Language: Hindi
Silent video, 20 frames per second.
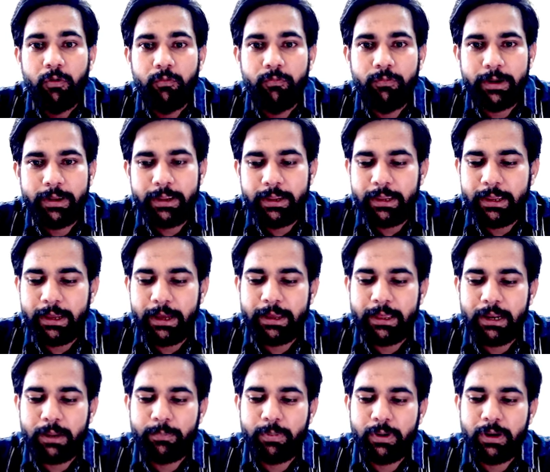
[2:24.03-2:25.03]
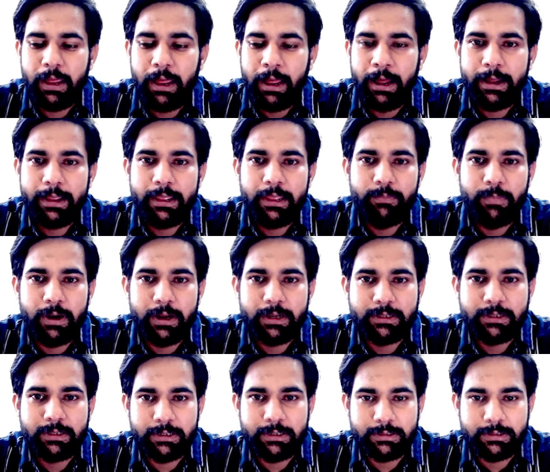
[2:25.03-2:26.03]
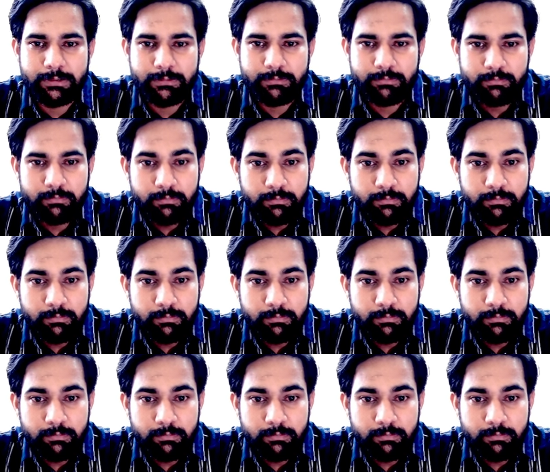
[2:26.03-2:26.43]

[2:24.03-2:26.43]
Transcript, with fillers: वहीं अगर अपन आगे बात करते हैं